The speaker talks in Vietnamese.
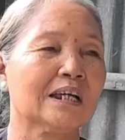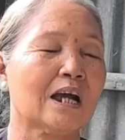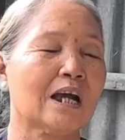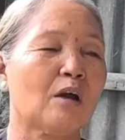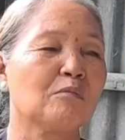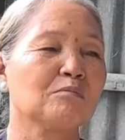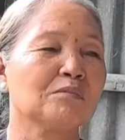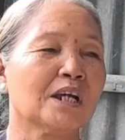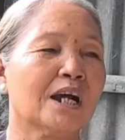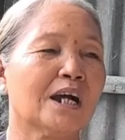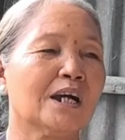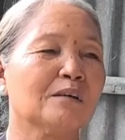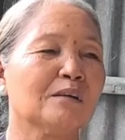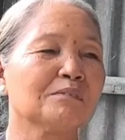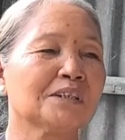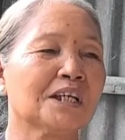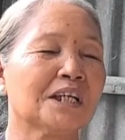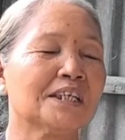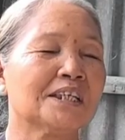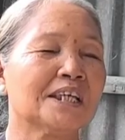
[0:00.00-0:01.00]
là ông
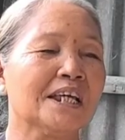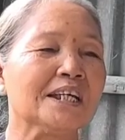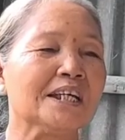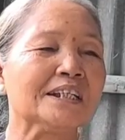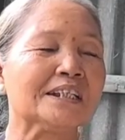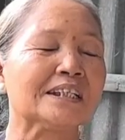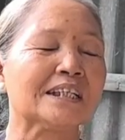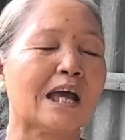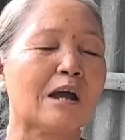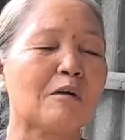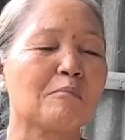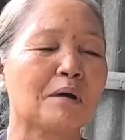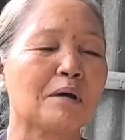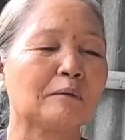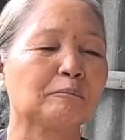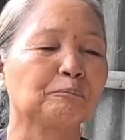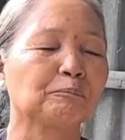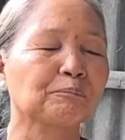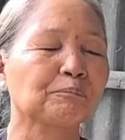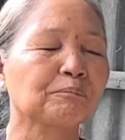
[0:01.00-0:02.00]
chờ ông xây chuyển làm sao
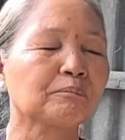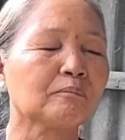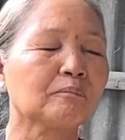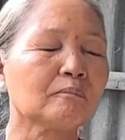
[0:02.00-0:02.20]
mà